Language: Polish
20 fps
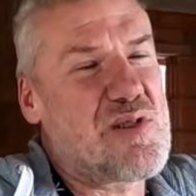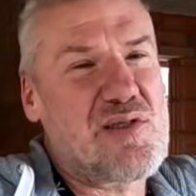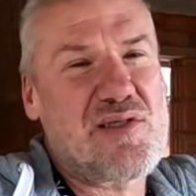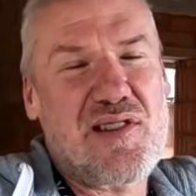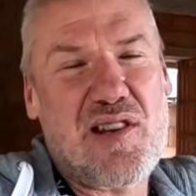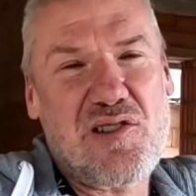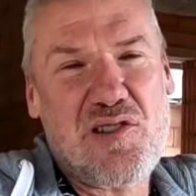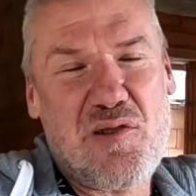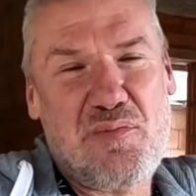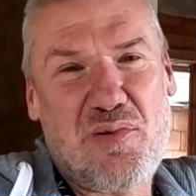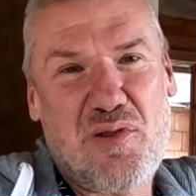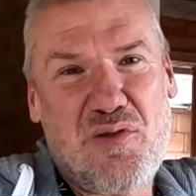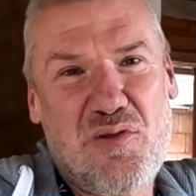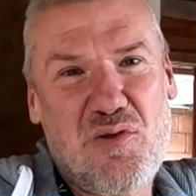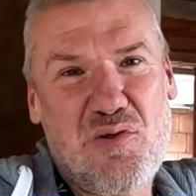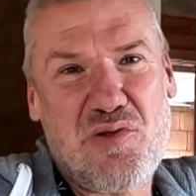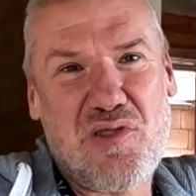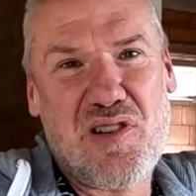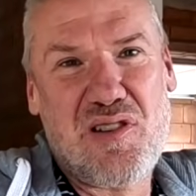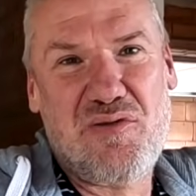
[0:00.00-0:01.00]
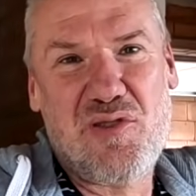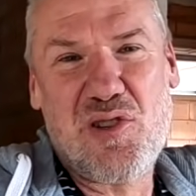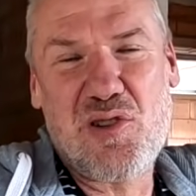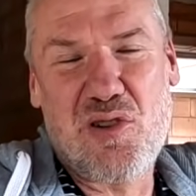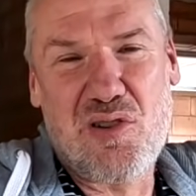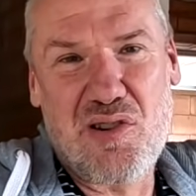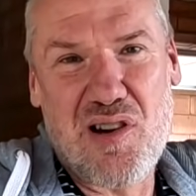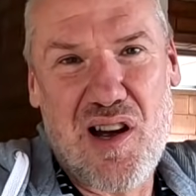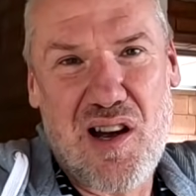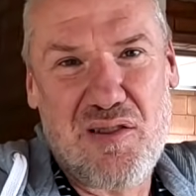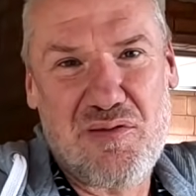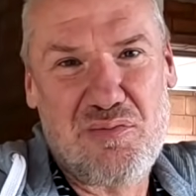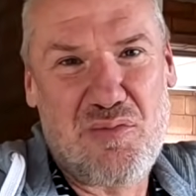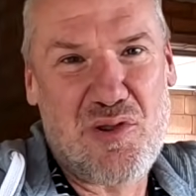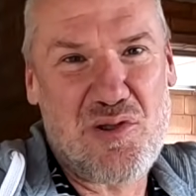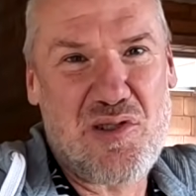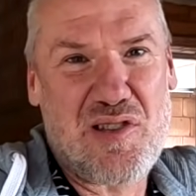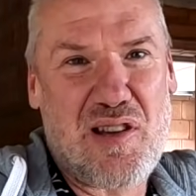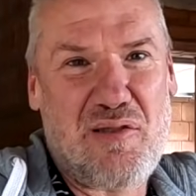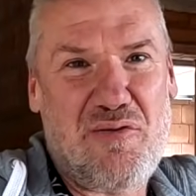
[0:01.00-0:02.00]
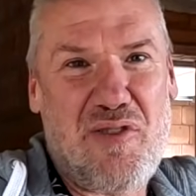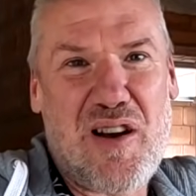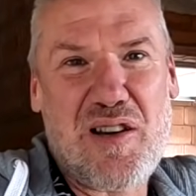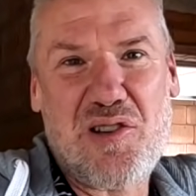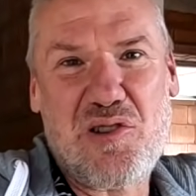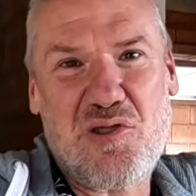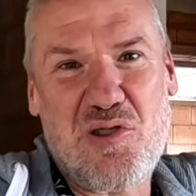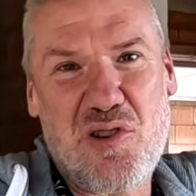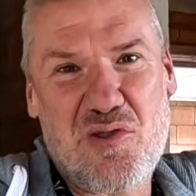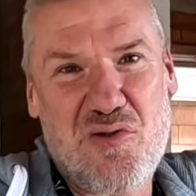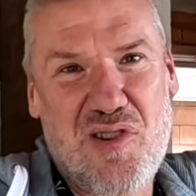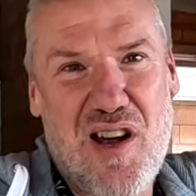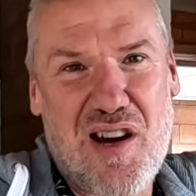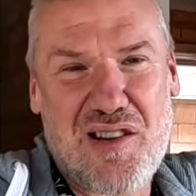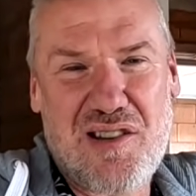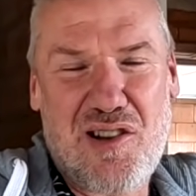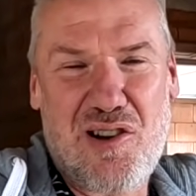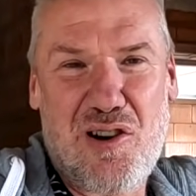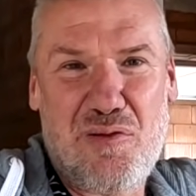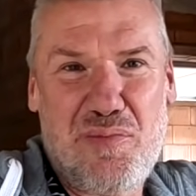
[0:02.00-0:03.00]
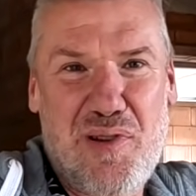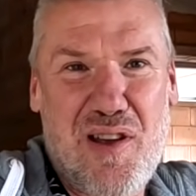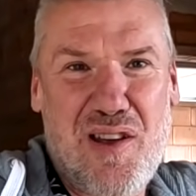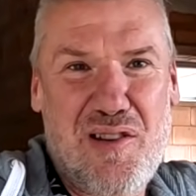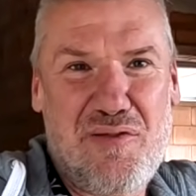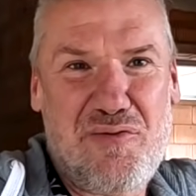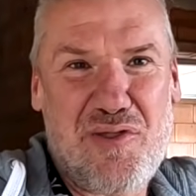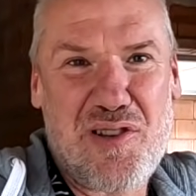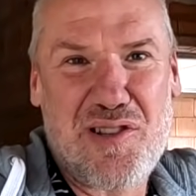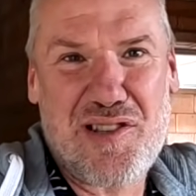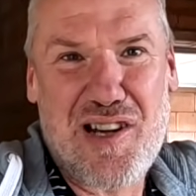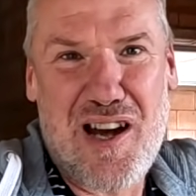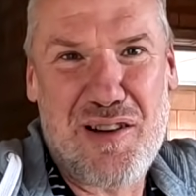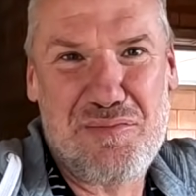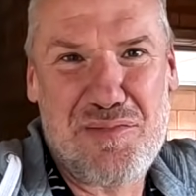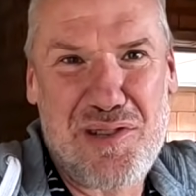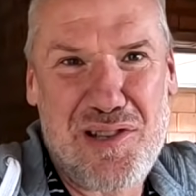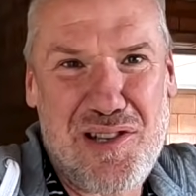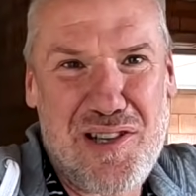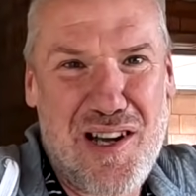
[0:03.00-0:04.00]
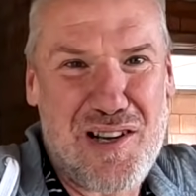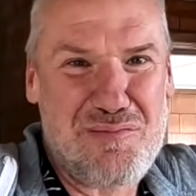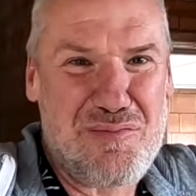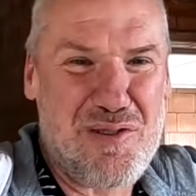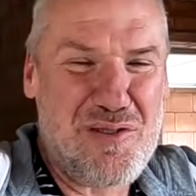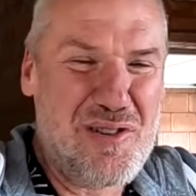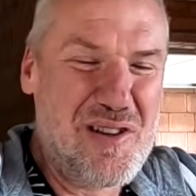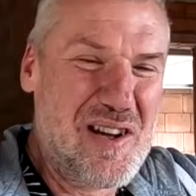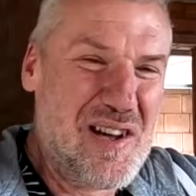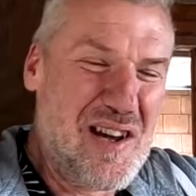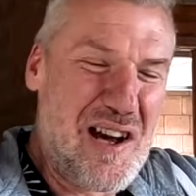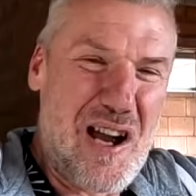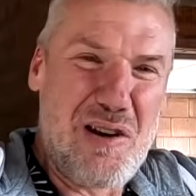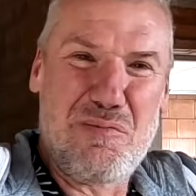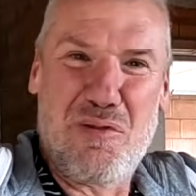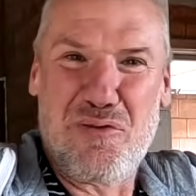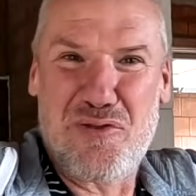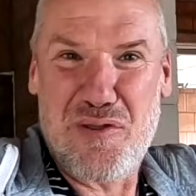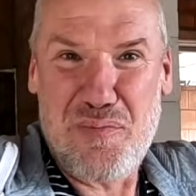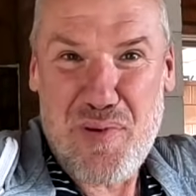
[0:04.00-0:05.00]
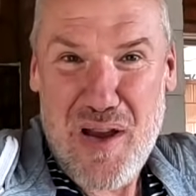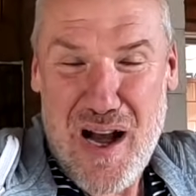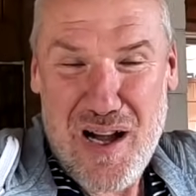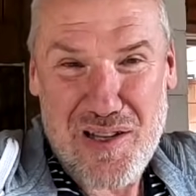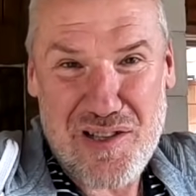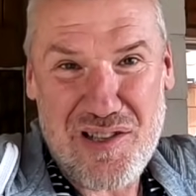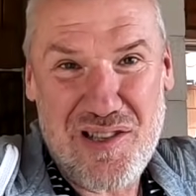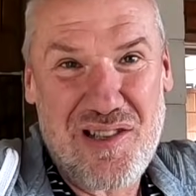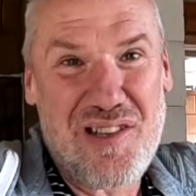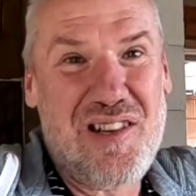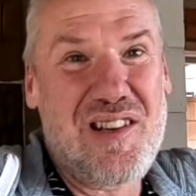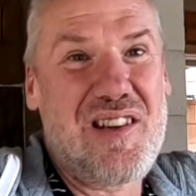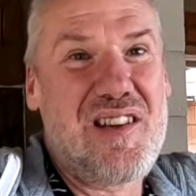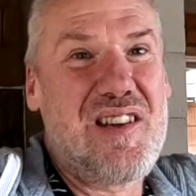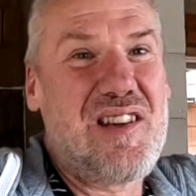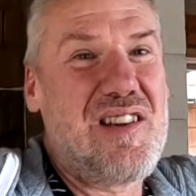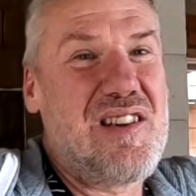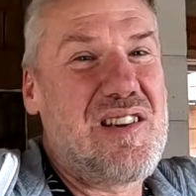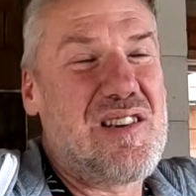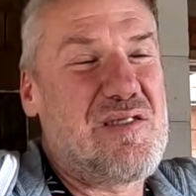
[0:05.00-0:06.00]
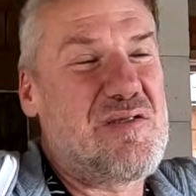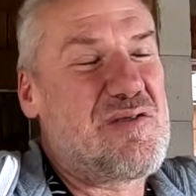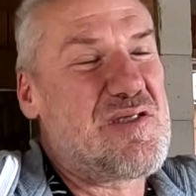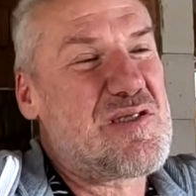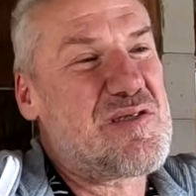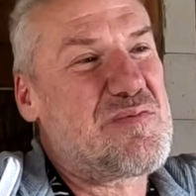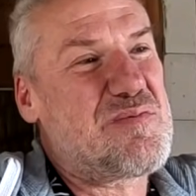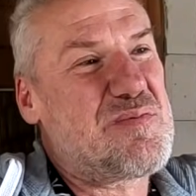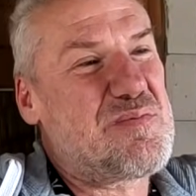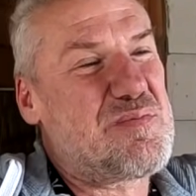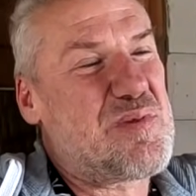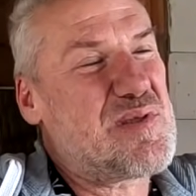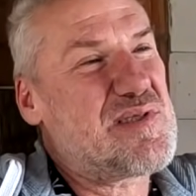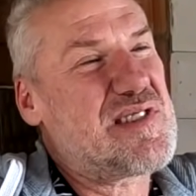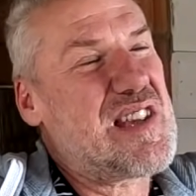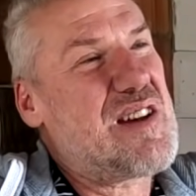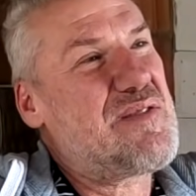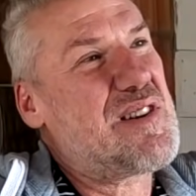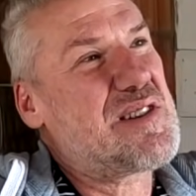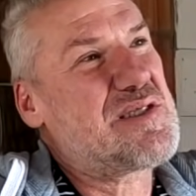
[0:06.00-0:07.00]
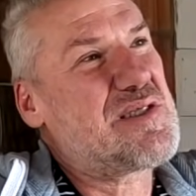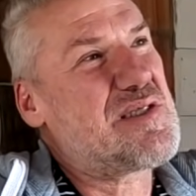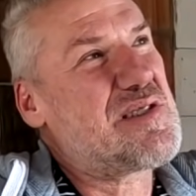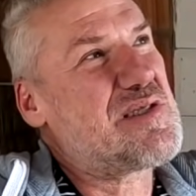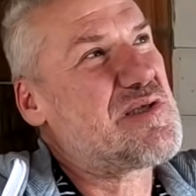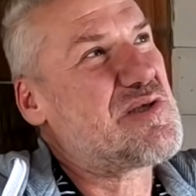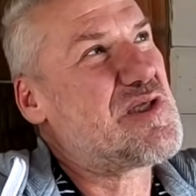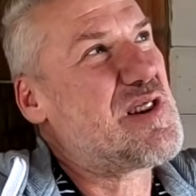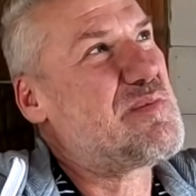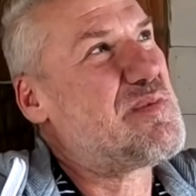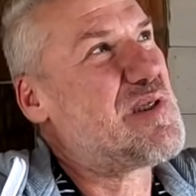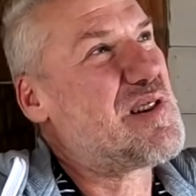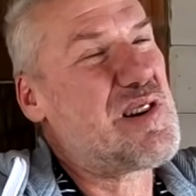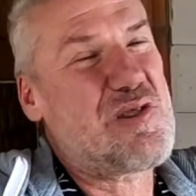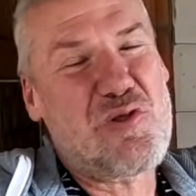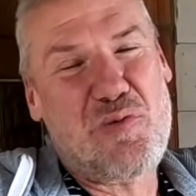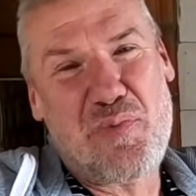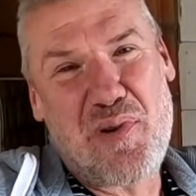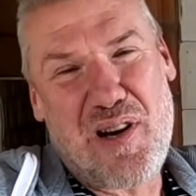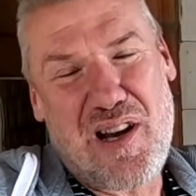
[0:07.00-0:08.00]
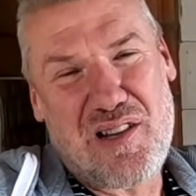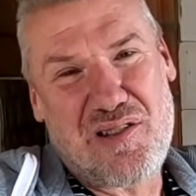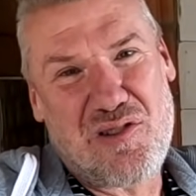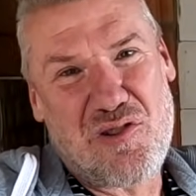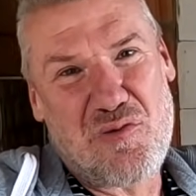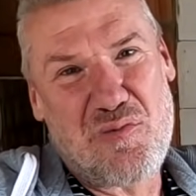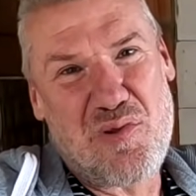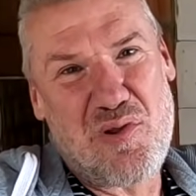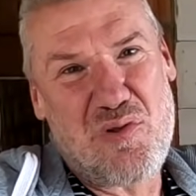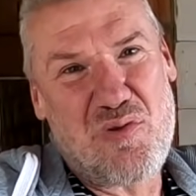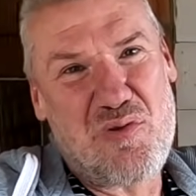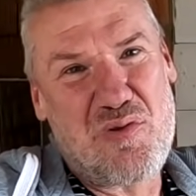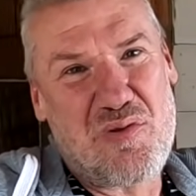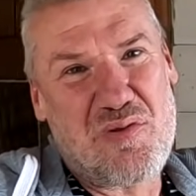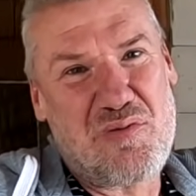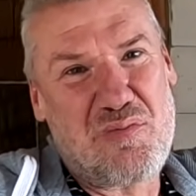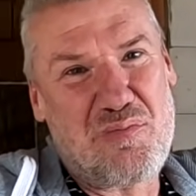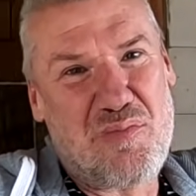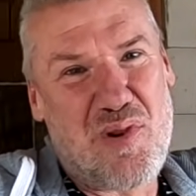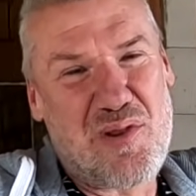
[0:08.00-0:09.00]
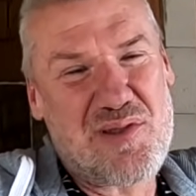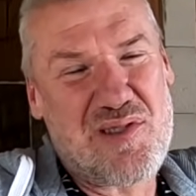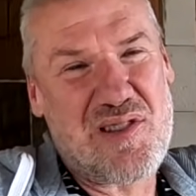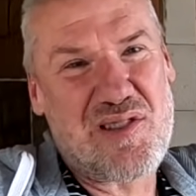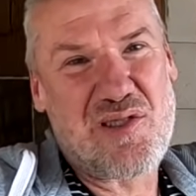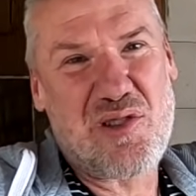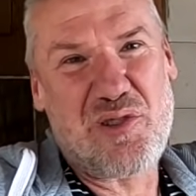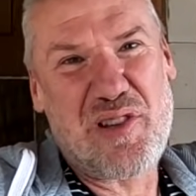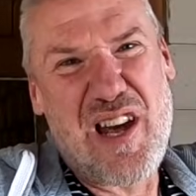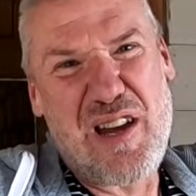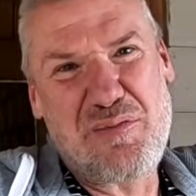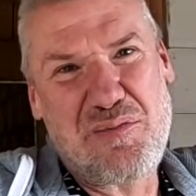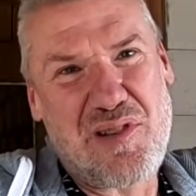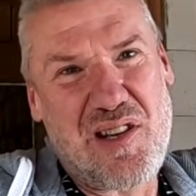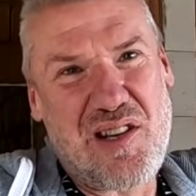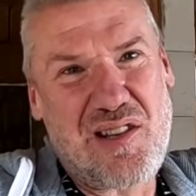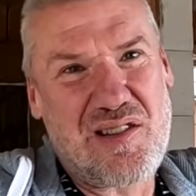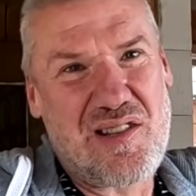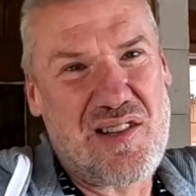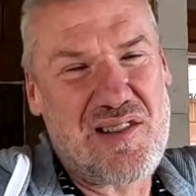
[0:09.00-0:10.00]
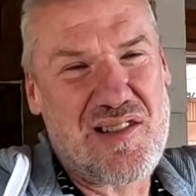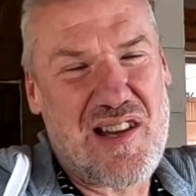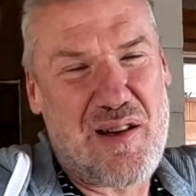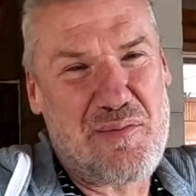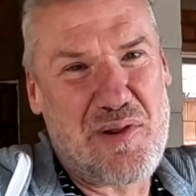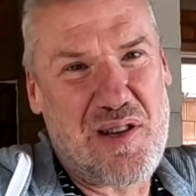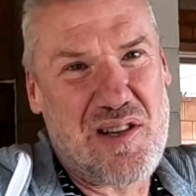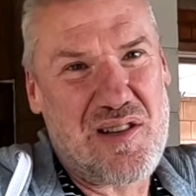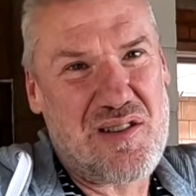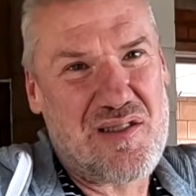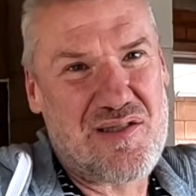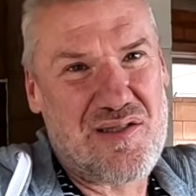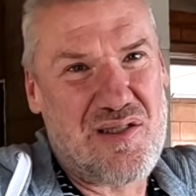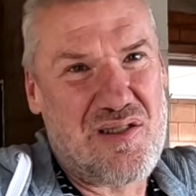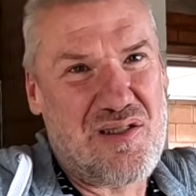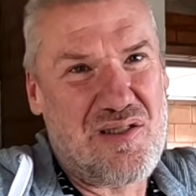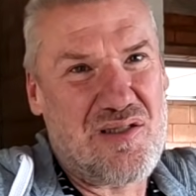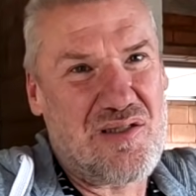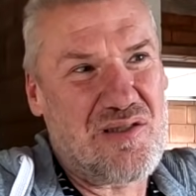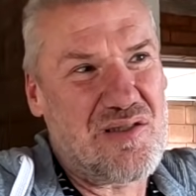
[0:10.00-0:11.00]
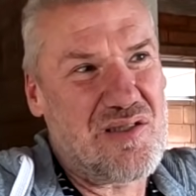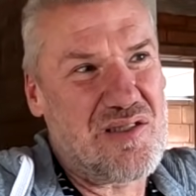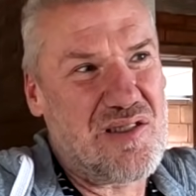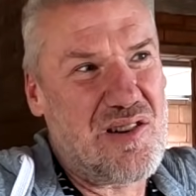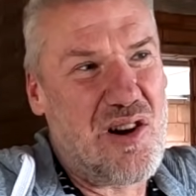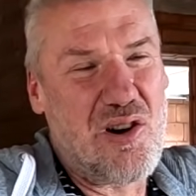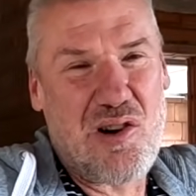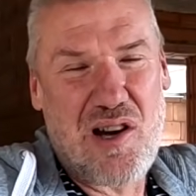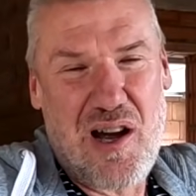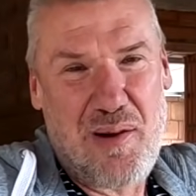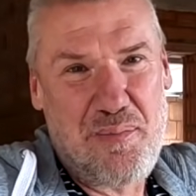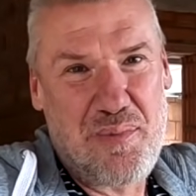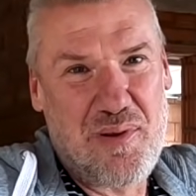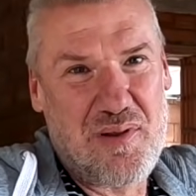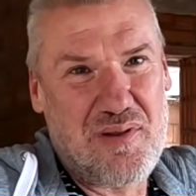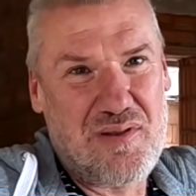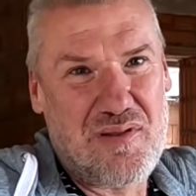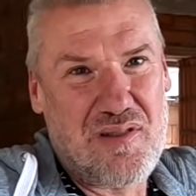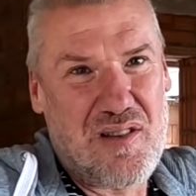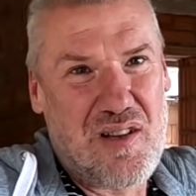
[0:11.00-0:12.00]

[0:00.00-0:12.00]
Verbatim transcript: rozejdzie po różnych wyciągach. Może tam walić gdzieś w garderobie frytkami albo, albo w sypialni. Więc podstawa to jest, żeby rekuperator był mocy co najmniej tej samej co e, okap,